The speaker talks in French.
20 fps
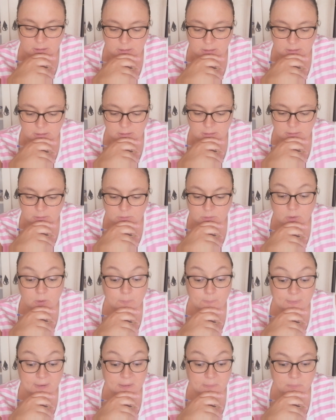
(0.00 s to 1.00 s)
Euh,
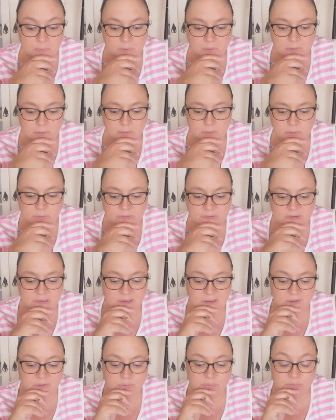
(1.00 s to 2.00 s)
normalement, le
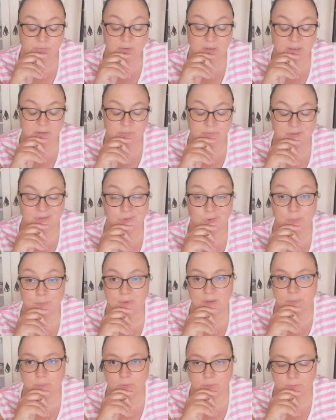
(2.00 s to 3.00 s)
CFA, enfin
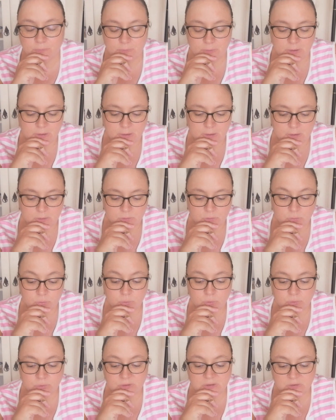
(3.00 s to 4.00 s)
normalement,
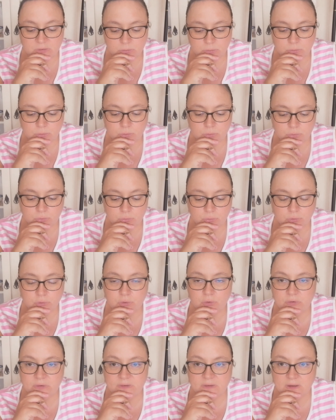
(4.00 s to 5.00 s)
sous condition de
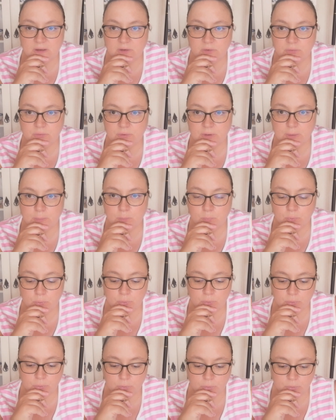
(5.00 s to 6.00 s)
ressources, le CFA
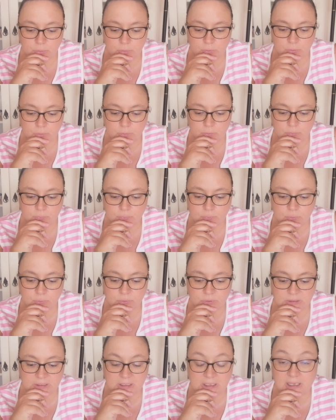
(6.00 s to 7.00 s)
peut euh,
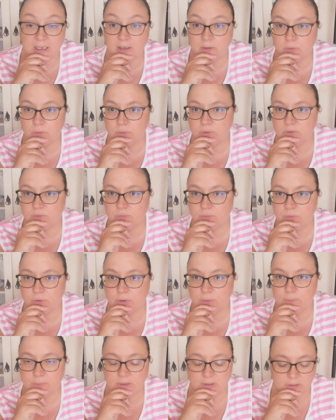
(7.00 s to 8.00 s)
fournir un
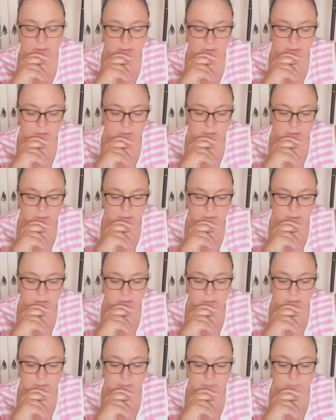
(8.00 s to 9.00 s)
uniforme. Il
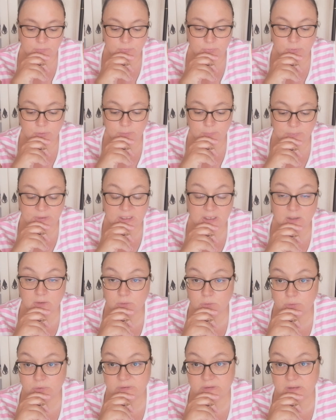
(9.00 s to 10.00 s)
euh, faut remplir
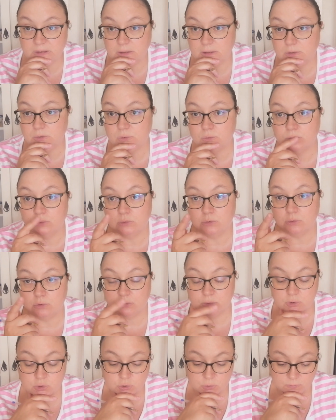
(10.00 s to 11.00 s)
un dossier, donc
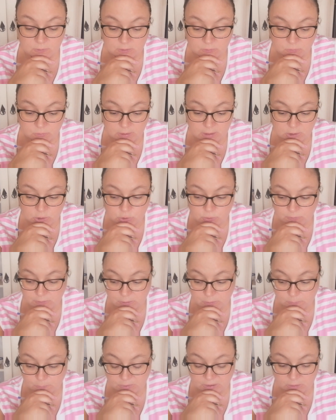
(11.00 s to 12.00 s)
je vais voir, je
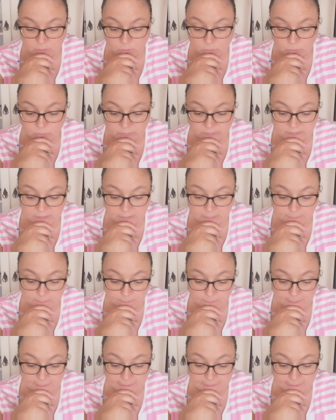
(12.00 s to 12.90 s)
vais remplir le dossier.